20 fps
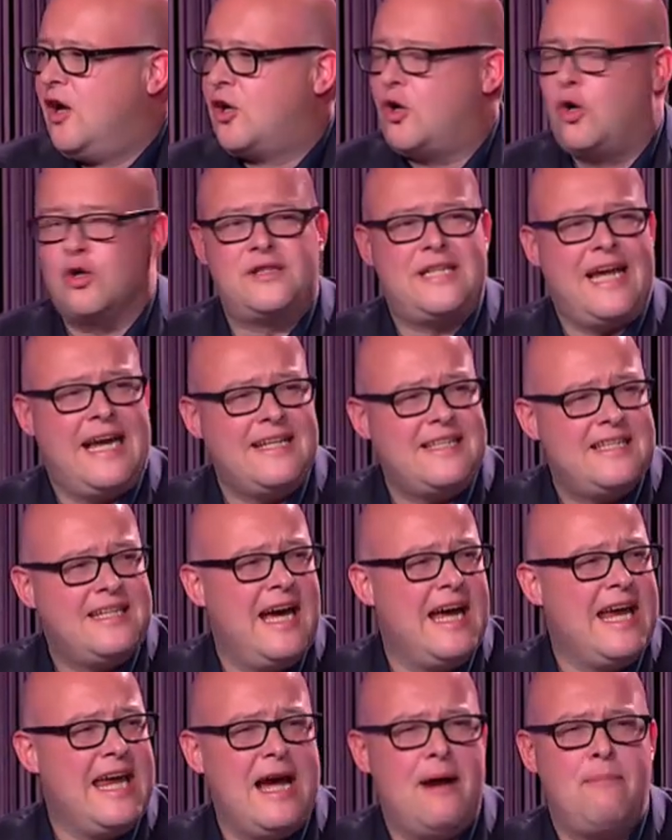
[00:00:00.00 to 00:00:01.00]

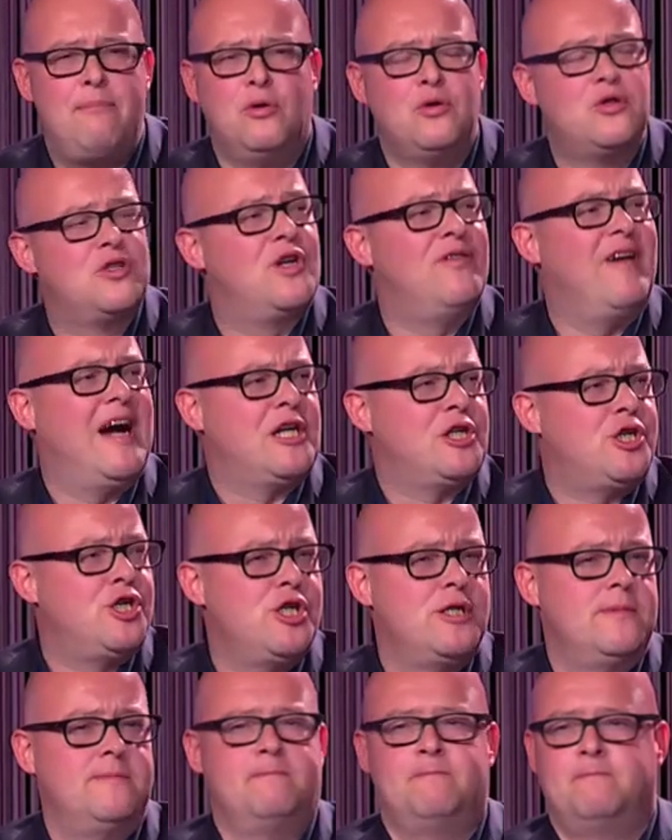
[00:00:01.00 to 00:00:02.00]
grotesker
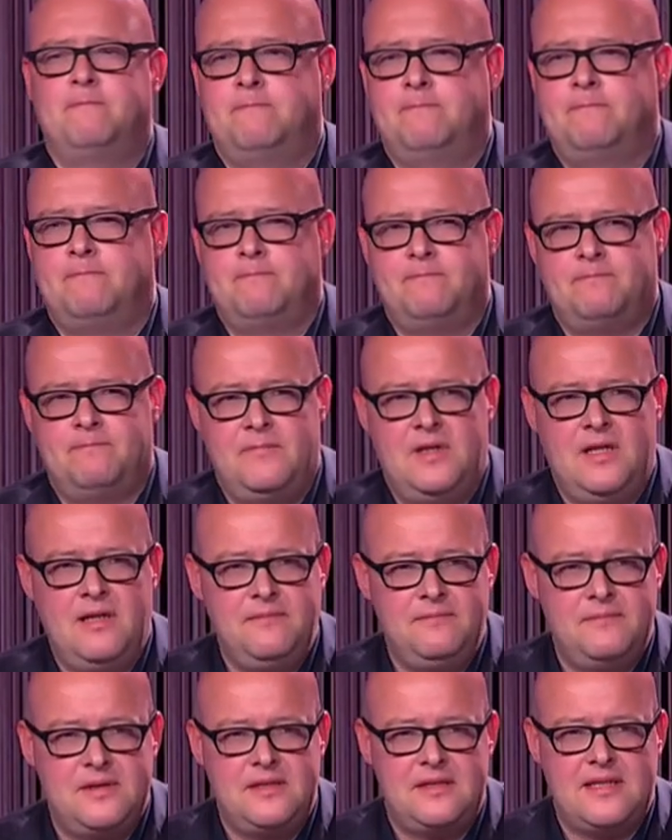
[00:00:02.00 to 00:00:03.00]
Airbus-Quatsch.
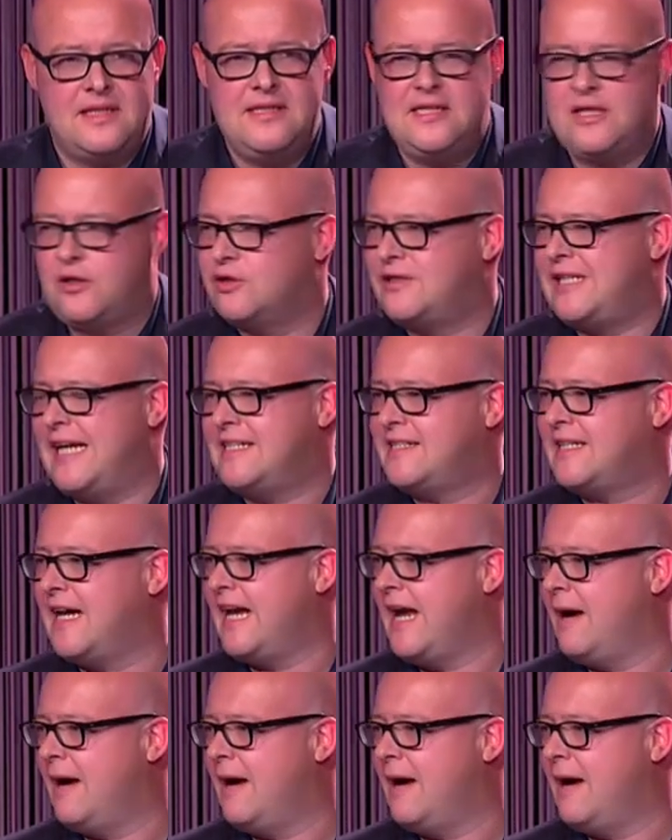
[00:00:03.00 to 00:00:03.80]
Ja, ist das nicht grotesker